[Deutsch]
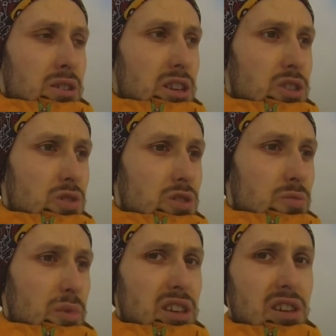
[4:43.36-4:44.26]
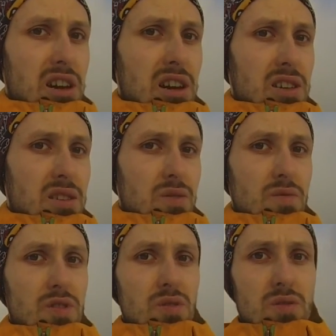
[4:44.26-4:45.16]
recht schöne Materialien,
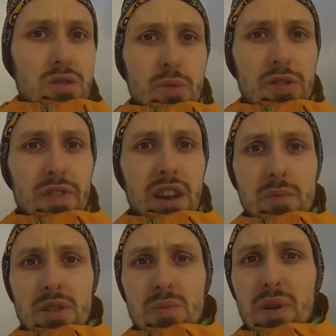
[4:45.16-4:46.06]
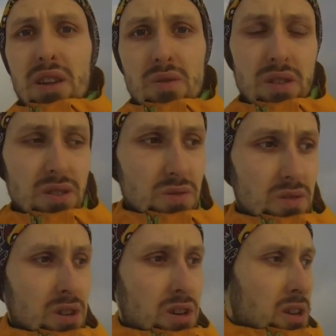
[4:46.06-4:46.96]
irgendwie so ein doppelverleimtes Brett oder so.
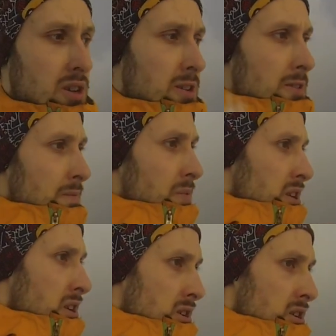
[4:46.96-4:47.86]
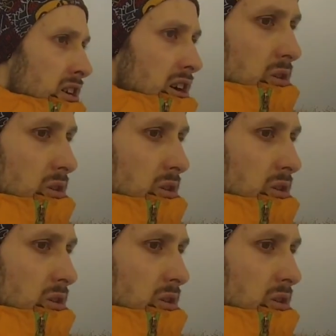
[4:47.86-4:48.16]
Ja,